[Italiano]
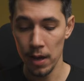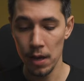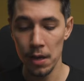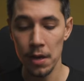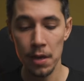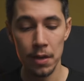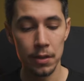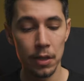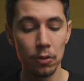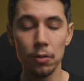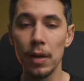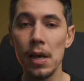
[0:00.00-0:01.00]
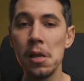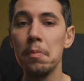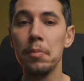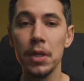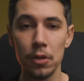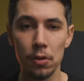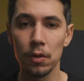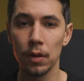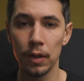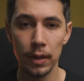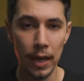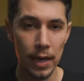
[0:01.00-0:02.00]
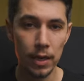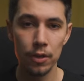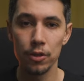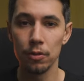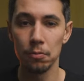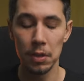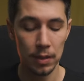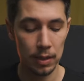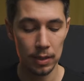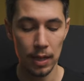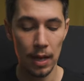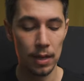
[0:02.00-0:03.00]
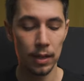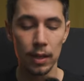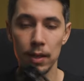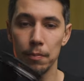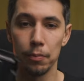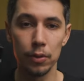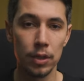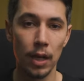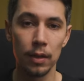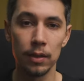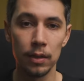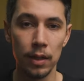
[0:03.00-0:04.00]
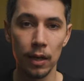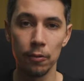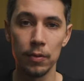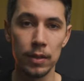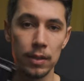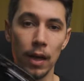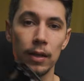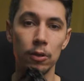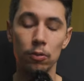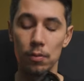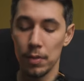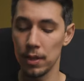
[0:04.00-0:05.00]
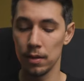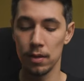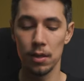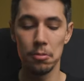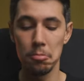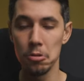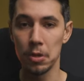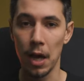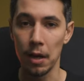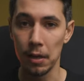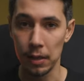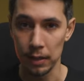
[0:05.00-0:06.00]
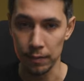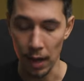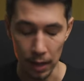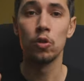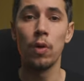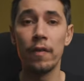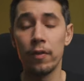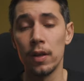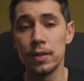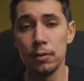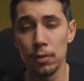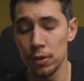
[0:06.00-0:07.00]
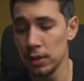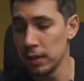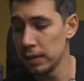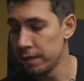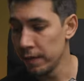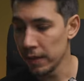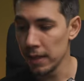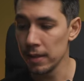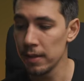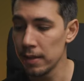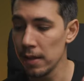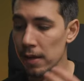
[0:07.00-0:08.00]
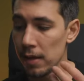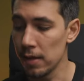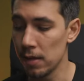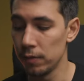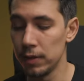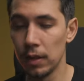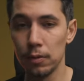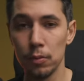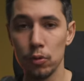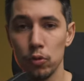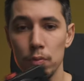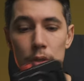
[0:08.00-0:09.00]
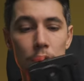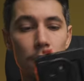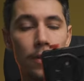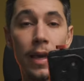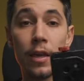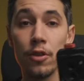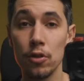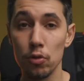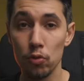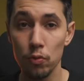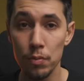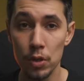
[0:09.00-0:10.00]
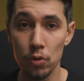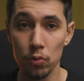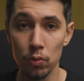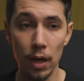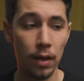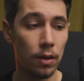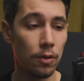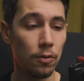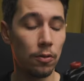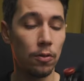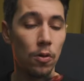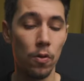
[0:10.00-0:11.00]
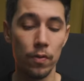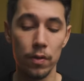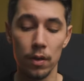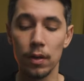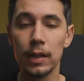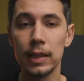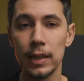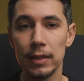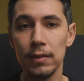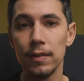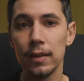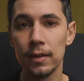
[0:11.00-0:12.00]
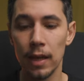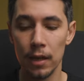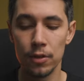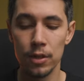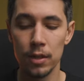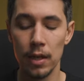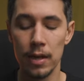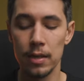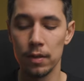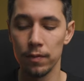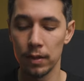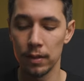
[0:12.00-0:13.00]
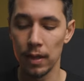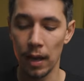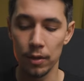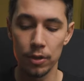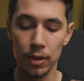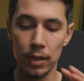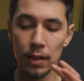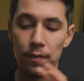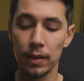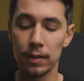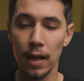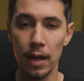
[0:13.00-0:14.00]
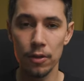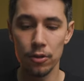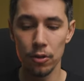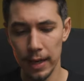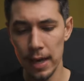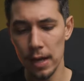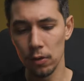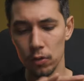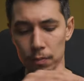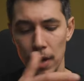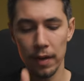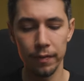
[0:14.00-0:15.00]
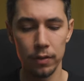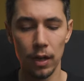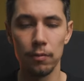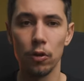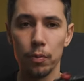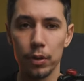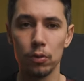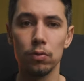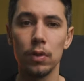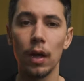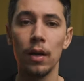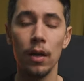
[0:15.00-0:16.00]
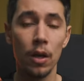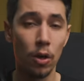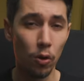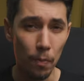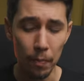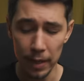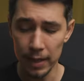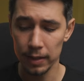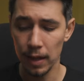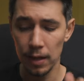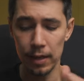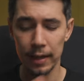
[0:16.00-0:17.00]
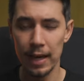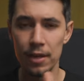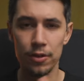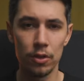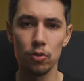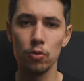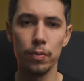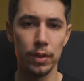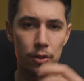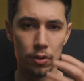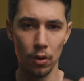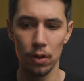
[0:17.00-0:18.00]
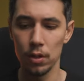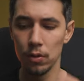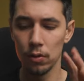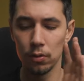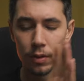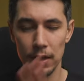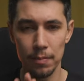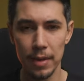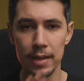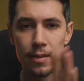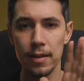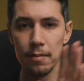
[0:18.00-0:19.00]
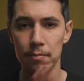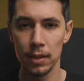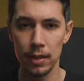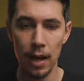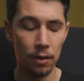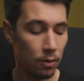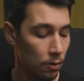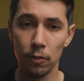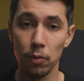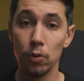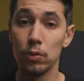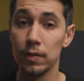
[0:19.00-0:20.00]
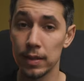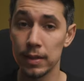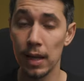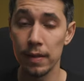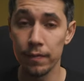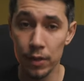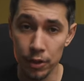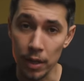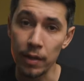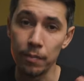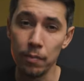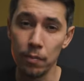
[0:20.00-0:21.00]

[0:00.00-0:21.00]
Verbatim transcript: e secondo me è il miglior cage universale che possiate acquistare attualmente non ha rivali su iPhone la situazione è differente eh, lo vediamo subito è un cage su misura con relativi vantaggi e svantaggi il vantaggio è che lo smartphone ha una copertura completa, il cage è super solido, totalmente in metallo, quello universale invece è